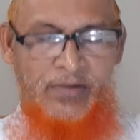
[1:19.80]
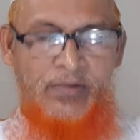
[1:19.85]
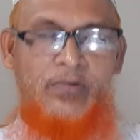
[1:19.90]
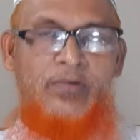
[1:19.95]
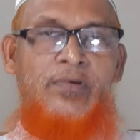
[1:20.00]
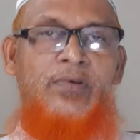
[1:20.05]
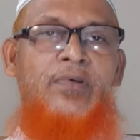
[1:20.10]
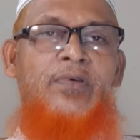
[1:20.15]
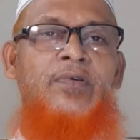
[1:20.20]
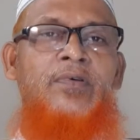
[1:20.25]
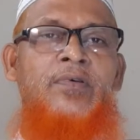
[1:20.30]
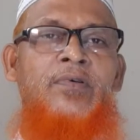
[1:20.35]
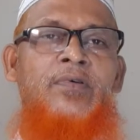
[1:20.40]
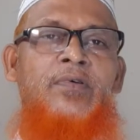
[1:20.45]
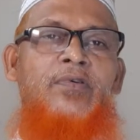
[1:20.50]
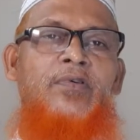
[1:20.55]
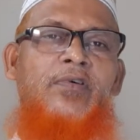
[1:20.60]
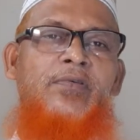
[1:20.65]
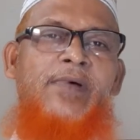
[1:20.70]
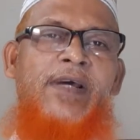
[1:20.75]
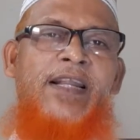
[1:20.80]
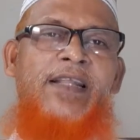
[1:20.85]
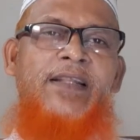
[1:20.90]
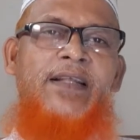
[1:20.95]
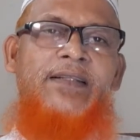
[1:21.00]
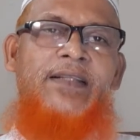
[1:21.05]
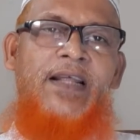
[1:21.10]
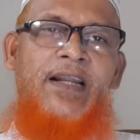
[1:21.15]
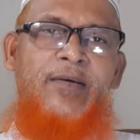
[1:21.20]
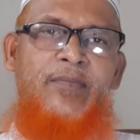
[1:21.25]
কোনো কোনো
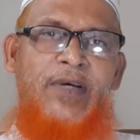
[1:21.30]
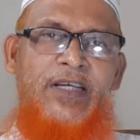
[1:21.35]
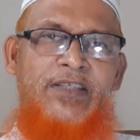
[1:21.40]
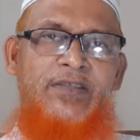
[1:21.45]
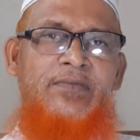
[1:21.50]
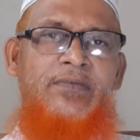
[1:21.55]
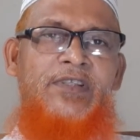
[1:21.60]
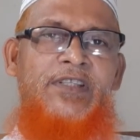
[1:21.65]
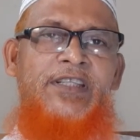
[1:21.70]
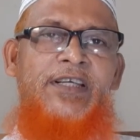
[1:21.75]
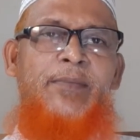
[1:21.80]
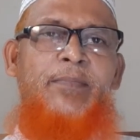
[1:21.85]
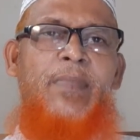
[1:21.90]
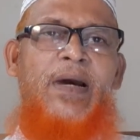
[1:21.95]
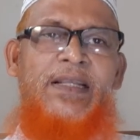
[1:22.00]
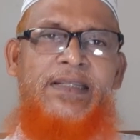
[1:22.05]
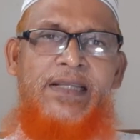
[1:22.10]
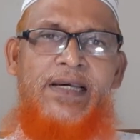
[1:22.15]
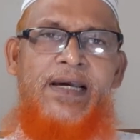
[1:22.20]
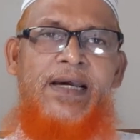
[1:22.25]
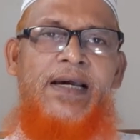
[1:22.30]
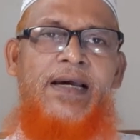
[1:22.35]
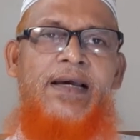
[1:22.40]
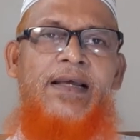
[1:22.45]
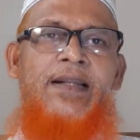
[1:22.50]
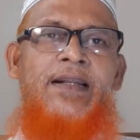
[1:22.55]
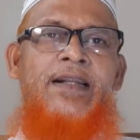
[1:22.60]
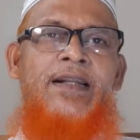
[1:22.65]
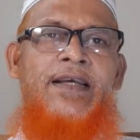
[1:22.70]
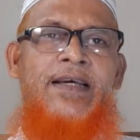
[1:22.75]
কোরবানিদাতারা মাঝে মধ্যে মাথা
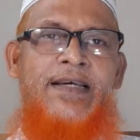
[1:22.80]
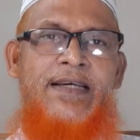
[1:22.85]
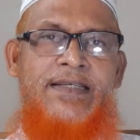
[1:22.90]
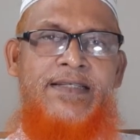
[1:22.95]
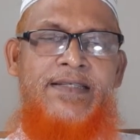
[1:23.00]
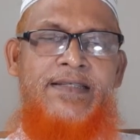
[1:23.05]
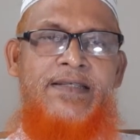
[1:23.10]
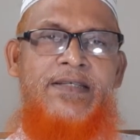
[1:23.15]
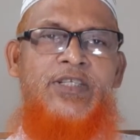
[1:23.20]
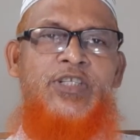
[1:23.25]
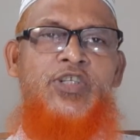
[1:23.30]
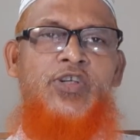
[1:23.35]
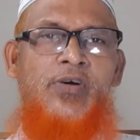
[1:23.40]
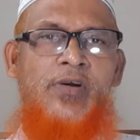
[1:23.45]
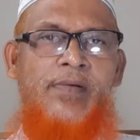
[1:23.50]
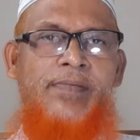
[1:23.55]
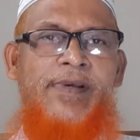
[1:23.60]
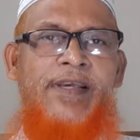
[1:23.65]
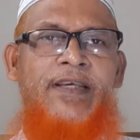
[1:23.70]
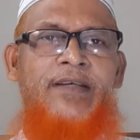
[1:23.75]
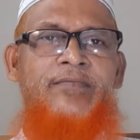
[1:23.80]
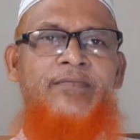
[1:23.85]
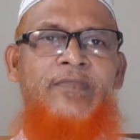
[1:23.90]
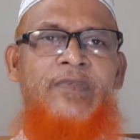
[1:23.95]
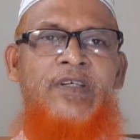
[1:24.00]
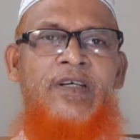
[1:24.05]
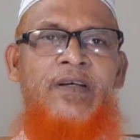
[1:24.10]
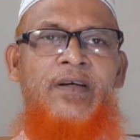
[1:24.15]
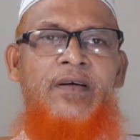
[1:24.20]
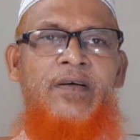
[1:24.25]
লেজ চর্বি
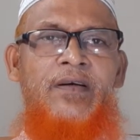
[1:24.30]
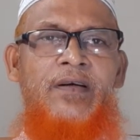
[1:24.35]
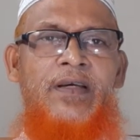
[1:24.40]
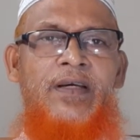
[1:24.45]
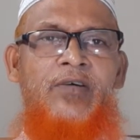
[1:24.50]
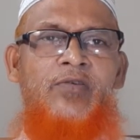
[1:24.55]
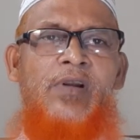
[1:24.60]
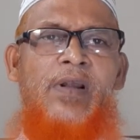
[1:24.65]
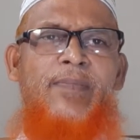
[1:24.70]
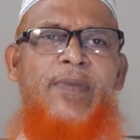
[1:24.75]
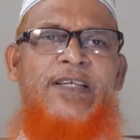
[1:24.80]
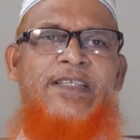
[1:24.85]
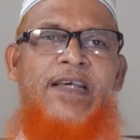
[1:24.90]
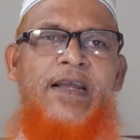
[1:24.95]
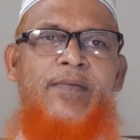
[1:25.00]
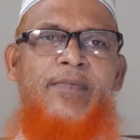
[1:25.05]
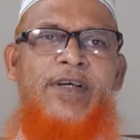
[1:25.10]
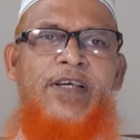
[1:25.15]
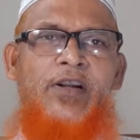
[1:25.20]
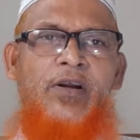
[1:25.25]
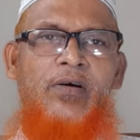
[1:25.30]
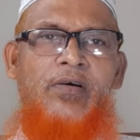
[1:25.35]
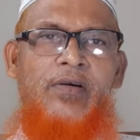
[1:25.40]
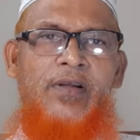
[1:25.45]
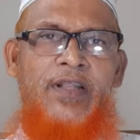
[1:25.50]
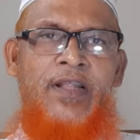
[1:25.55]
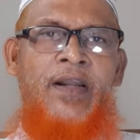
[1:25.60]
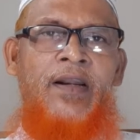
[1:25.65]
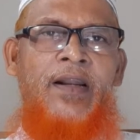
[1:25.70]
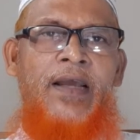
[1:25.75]
এগুলো বাজারে বিক্রয় করে
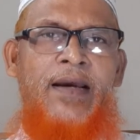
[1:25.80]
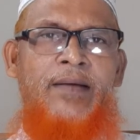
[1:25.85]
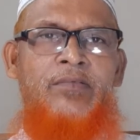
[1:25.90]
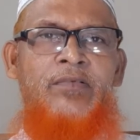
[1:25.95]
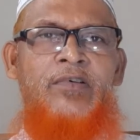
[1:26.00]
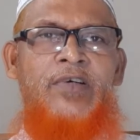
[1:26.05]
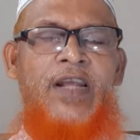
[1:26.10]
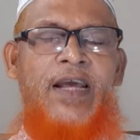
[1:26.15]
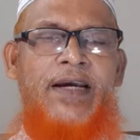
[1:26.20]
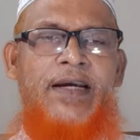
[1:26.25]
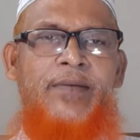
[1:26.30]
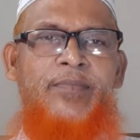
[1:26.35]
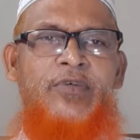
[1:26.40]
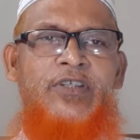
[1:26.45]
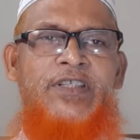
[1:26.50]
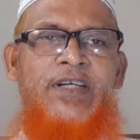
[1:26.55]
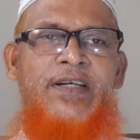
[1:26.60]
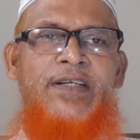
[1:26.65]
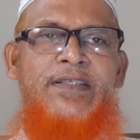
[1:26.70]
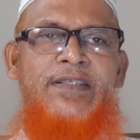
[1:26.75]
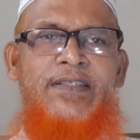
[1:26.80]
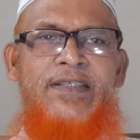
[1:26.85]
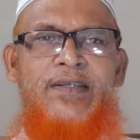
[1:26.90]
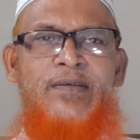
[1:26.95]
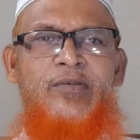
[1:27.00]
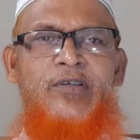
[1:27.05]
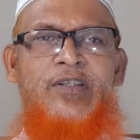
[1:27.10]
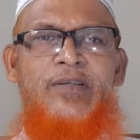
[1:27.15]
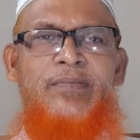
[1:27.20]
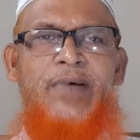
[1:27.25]
দেন এবং টাকা পয়সা নিজেদের
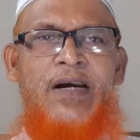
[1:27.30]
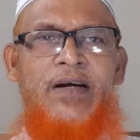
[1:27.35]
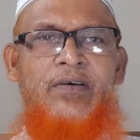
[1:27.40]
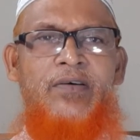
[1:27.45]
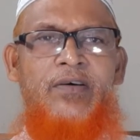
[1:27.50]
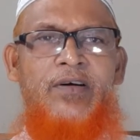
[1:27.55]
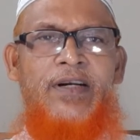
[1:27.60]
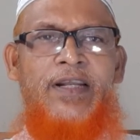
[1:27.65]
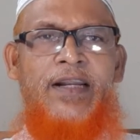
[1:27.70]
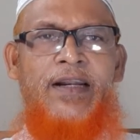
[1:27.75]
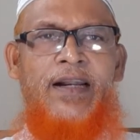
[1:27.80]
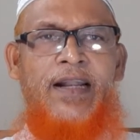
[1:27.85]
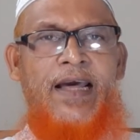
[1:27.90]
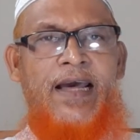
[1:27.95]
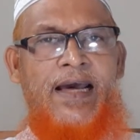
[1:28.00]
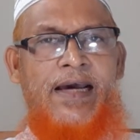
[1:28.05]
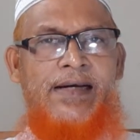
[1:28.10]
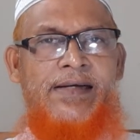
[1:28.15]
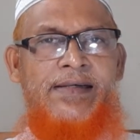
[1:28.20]
মধ্যে ভাগ করে নেন না